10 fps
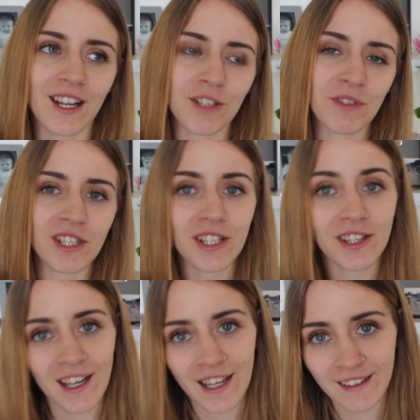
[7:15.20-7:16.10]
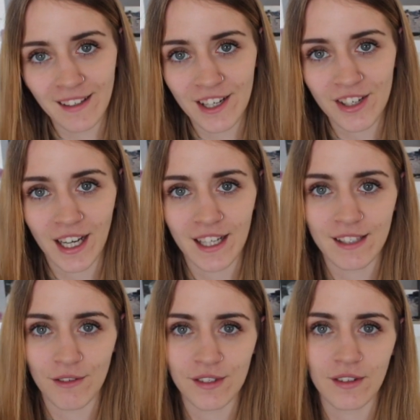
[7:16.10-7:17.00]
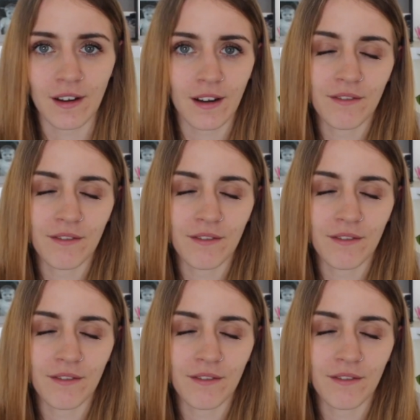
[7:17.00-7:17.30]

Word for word: że będziecie tyle i tyle czekać. To jest